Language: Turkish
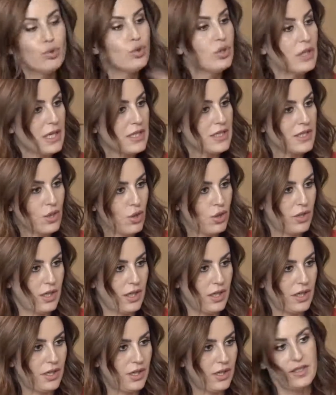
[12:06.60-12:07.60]
Bundan
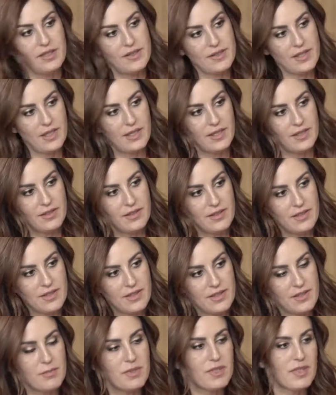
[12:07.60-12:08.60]
sonra internet
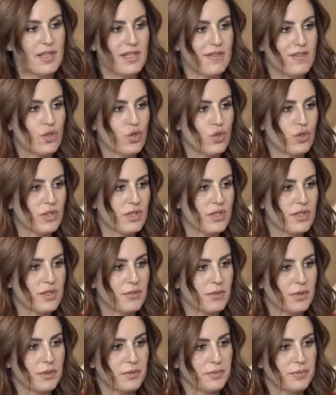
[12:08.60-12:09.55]
dizisi mi, televizyon dizisi mi?